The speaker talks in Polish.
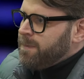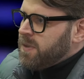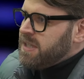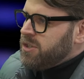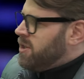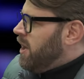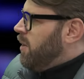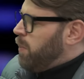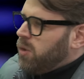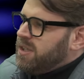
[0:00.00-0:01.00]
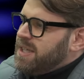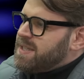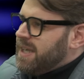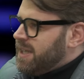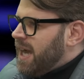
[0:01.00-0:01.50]
To znaczy, Polin
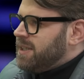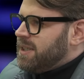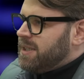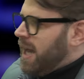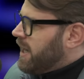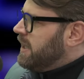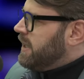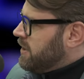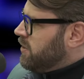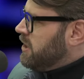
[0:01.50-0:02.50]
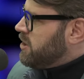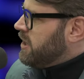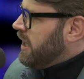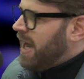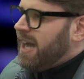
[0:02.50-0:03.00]
jest genialny
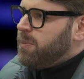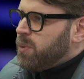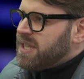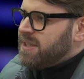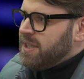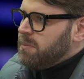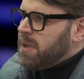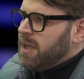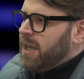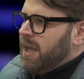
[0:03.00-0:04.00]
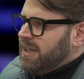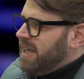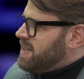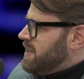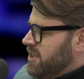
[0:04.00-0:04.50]
architektonicznie, ale poza tym jest,